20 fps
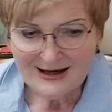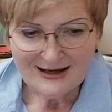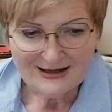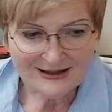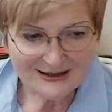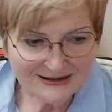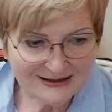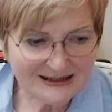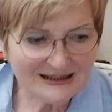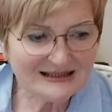
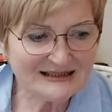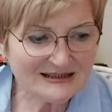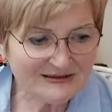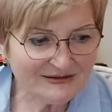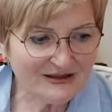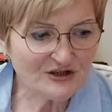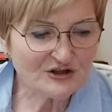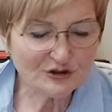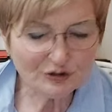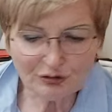
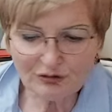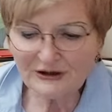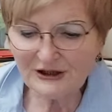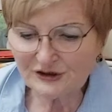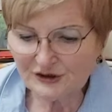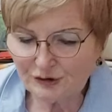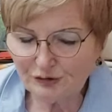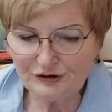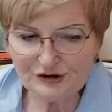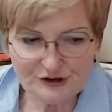Единственное, что
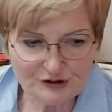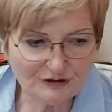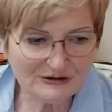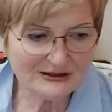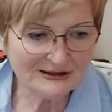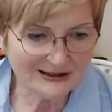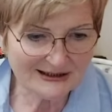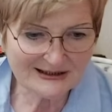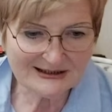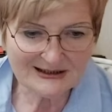хочу еще
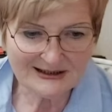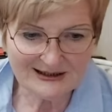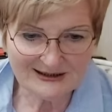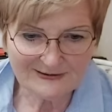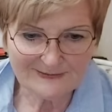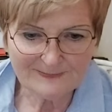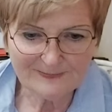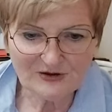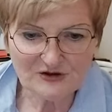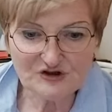
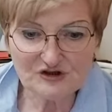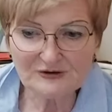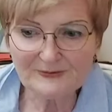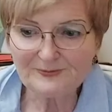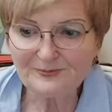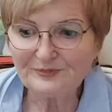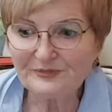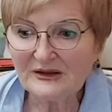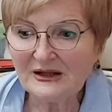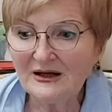сказать.
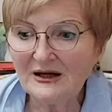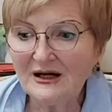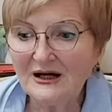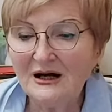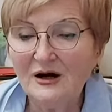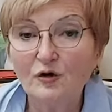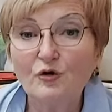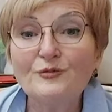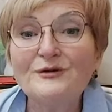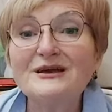Значит,
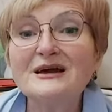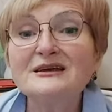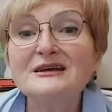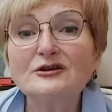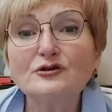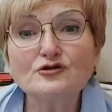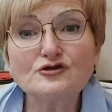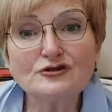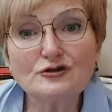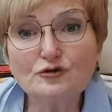у меня
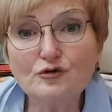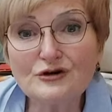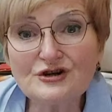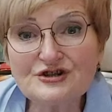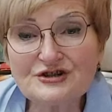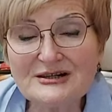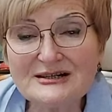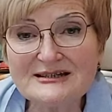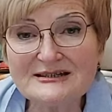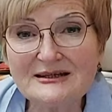нету
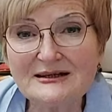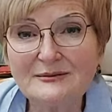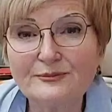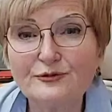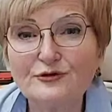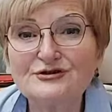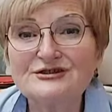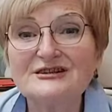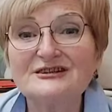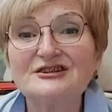сложностей
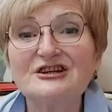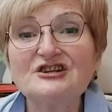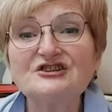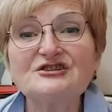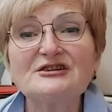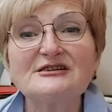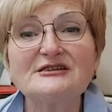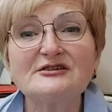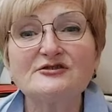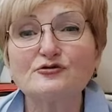по
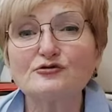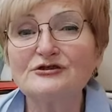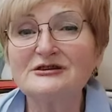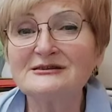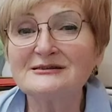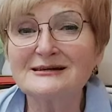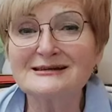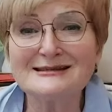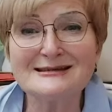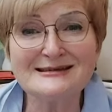
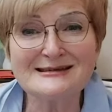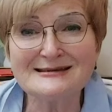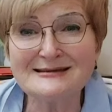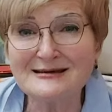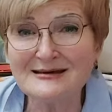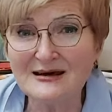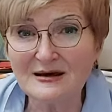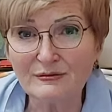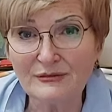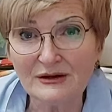сердечно-сосудистой
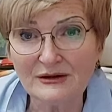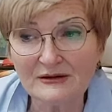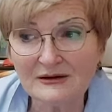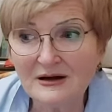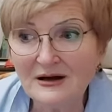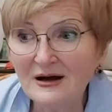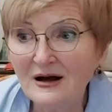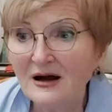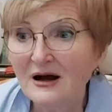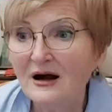системе.
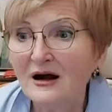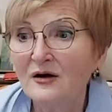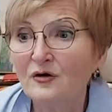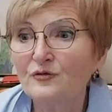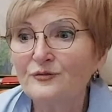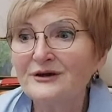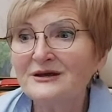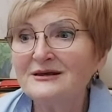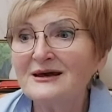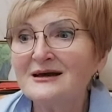
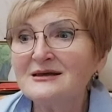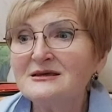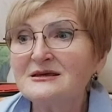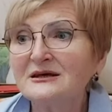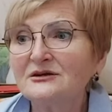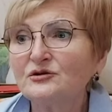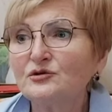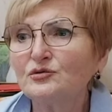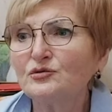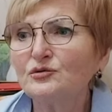У меня
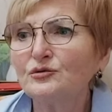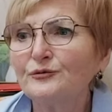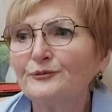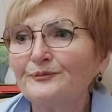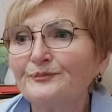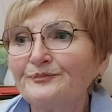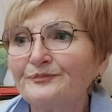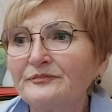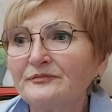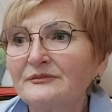
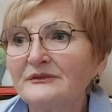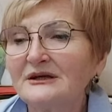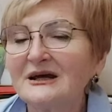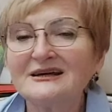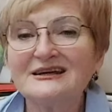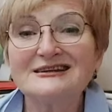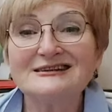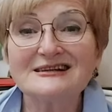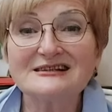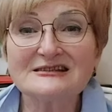нету
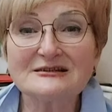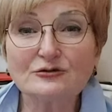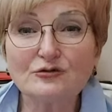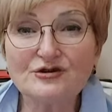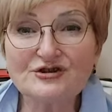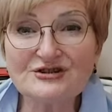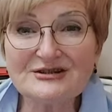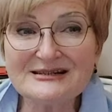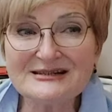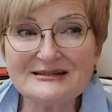каких-то
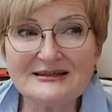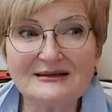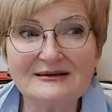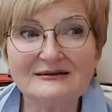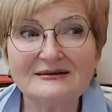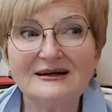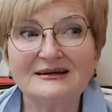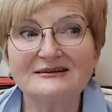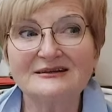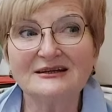
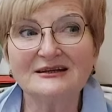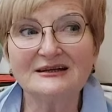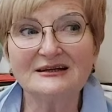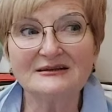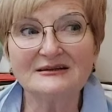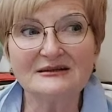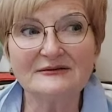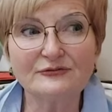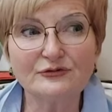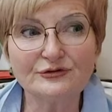сложностей
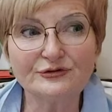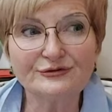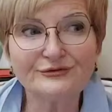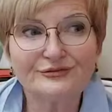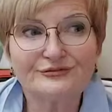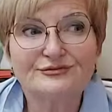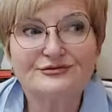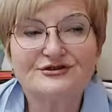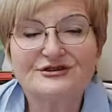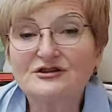конкретно вот
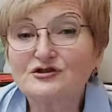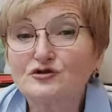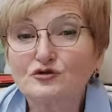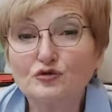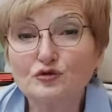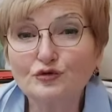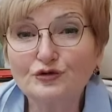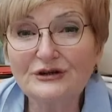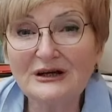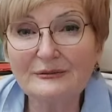
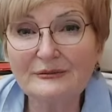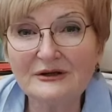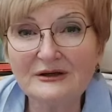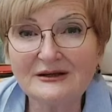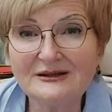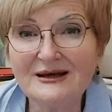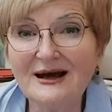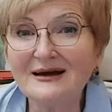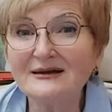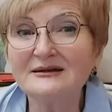сосудами.
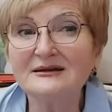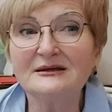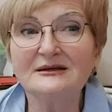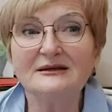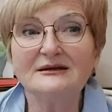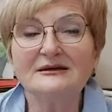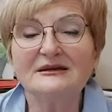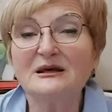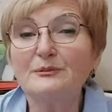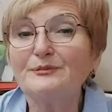Я
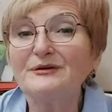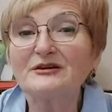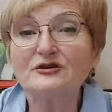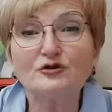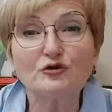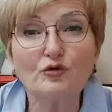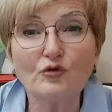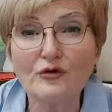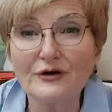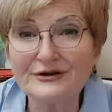не
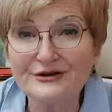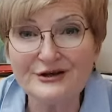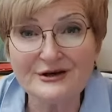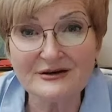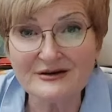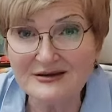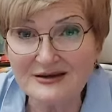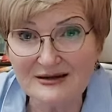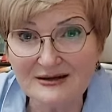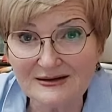
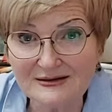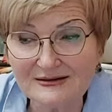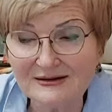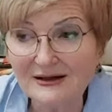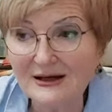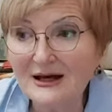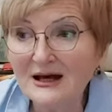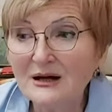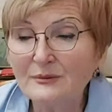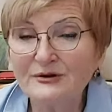гипертоник, нет.
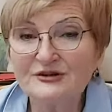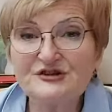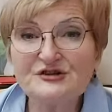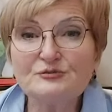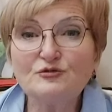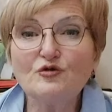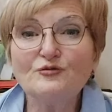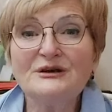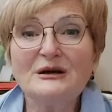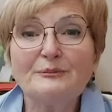
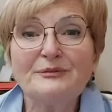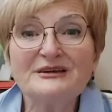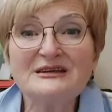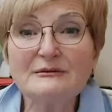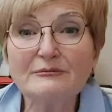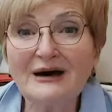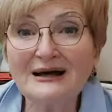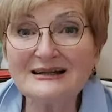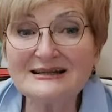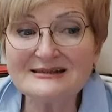Почему у меня
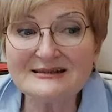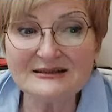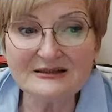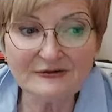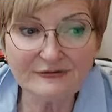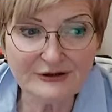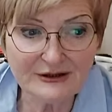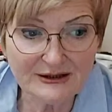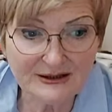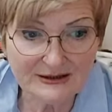поднималось
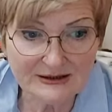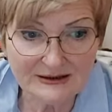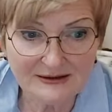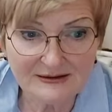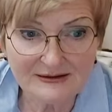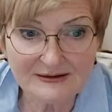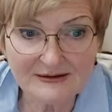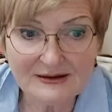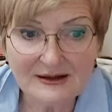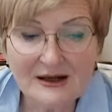
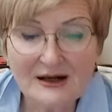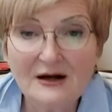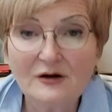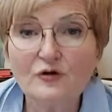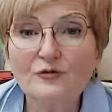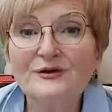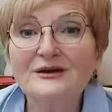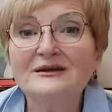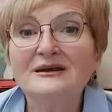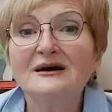давление?
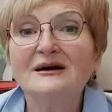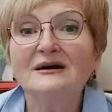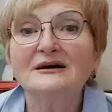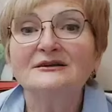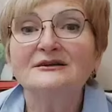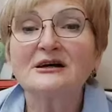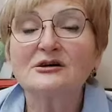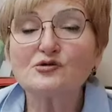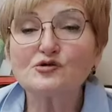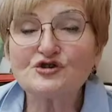у меня
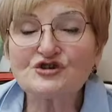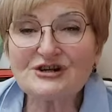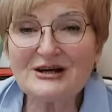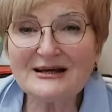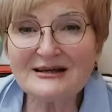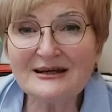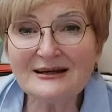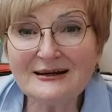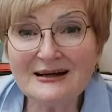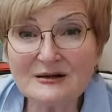
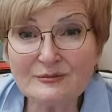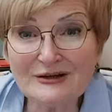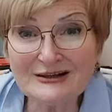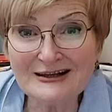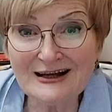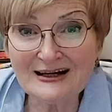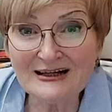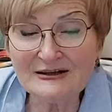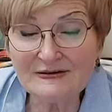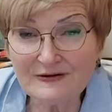нарушение
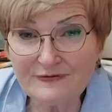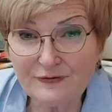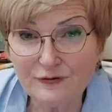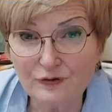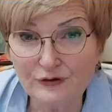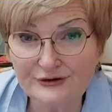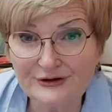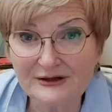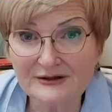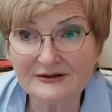гормонального
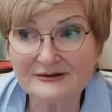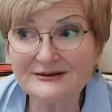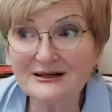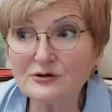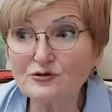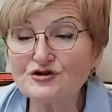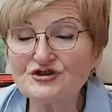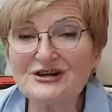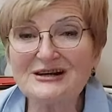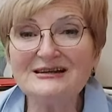фона.
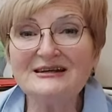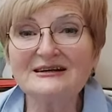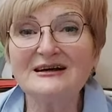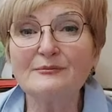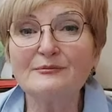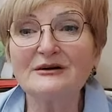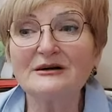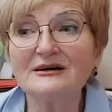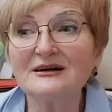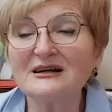Нарушение
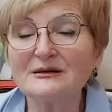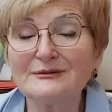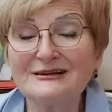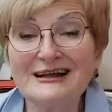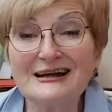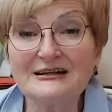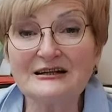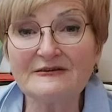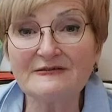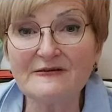
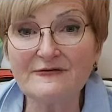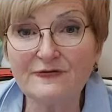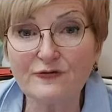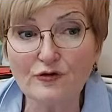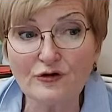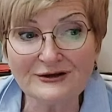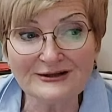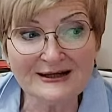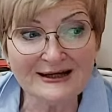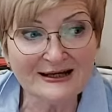гормонального
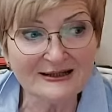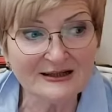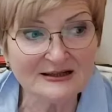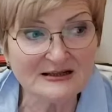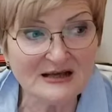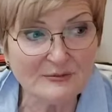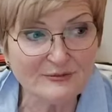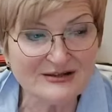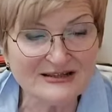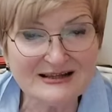фона это
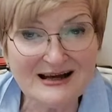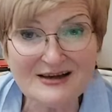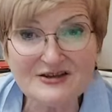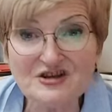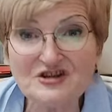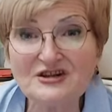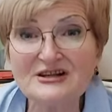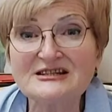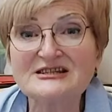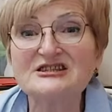не
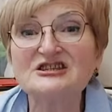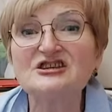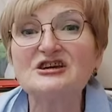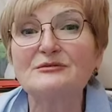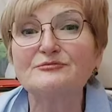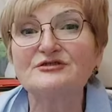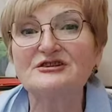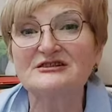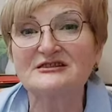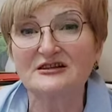обязательно
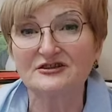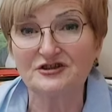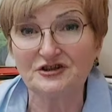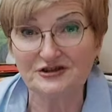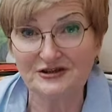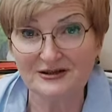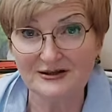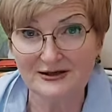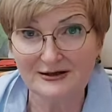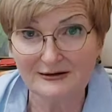70
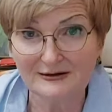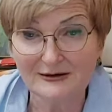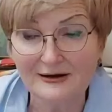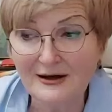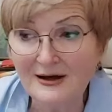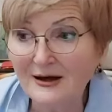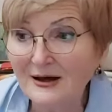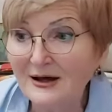ТТГ.